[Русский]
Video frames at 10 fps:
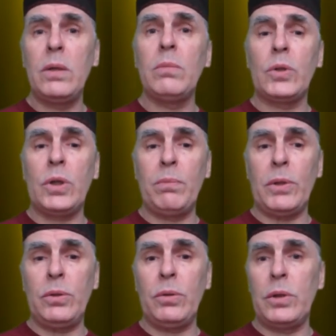Тимошка
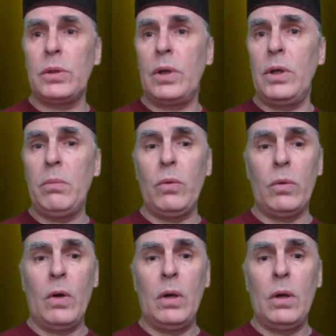подходит к нему.